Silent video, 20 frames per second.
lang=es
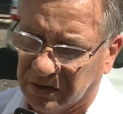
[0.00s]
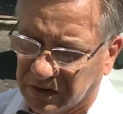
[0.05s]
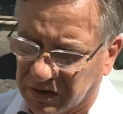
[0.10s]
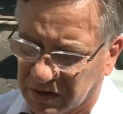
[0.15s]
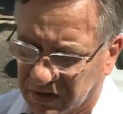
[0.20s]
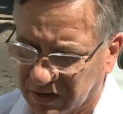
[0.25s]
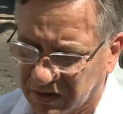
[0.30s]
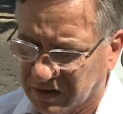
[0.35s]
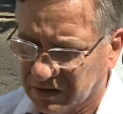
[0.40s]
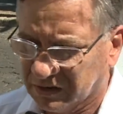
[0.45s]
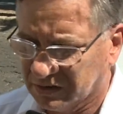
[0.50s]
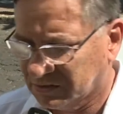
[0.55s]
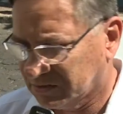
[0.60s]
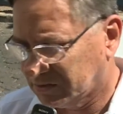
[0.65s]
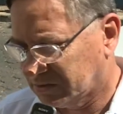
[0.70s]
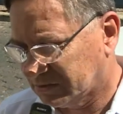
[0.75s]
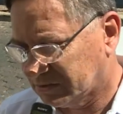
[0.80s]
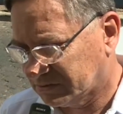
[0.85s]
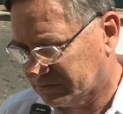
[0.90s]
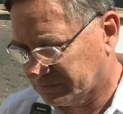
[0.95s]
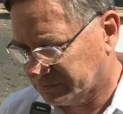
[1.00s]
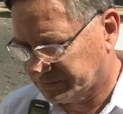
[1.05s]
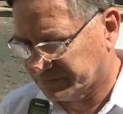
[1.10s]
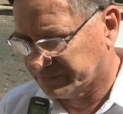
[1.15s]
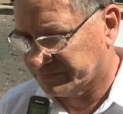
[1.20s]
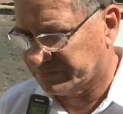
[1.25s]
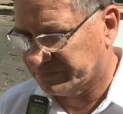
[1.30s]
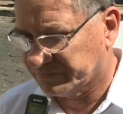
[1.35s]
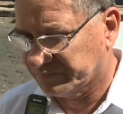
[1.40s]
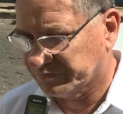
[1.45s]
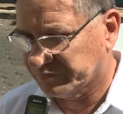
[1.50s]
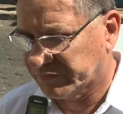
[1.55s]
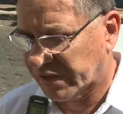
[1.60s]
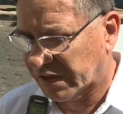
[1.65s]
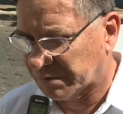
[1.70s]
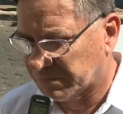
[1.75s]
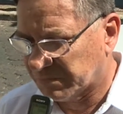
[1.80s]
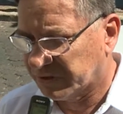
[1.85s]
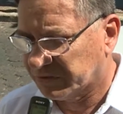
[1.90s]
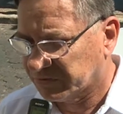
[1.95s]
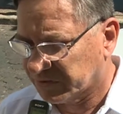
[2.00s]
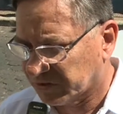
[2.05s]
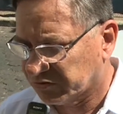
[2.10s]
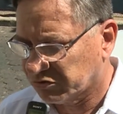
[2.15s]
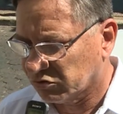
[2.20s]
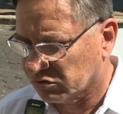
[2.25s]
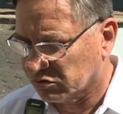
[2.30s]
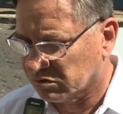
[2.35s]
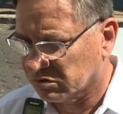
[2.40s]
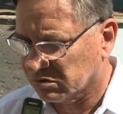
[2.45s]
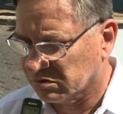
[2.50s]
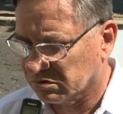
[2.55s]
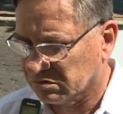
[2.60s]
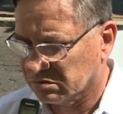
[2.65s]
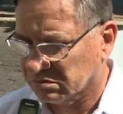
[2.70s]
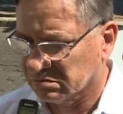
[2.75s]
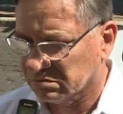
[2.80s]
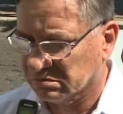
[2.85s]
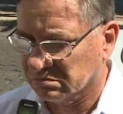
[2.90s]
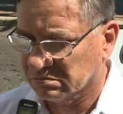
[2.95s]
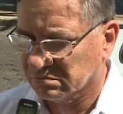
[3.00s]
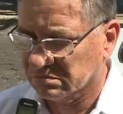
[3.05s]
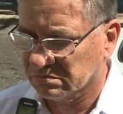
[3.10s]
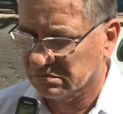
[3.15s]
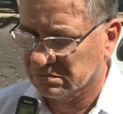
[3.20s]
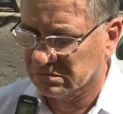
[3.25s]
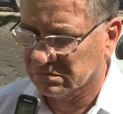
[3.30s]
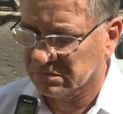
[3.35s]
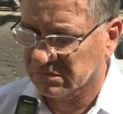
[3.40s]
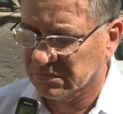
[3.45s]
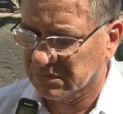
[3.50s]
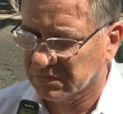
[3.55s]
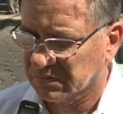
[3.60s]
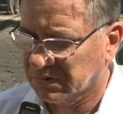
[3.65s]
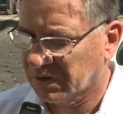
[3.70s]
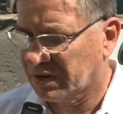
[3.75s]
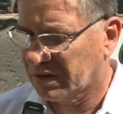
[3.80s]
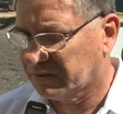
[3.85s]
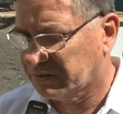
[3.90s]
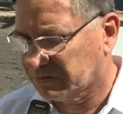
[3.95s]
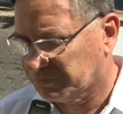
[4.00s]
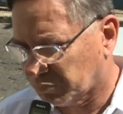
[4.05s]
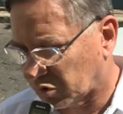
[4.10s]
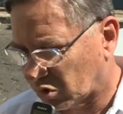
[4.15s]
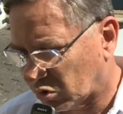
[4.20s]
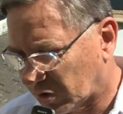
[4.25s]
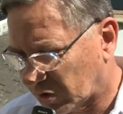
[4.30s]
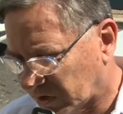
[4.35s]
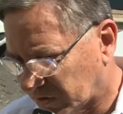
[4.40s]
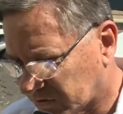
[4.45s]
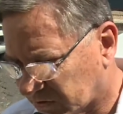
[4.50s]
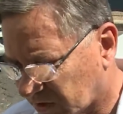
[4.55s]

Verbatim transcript: y eh, de administración por lo de la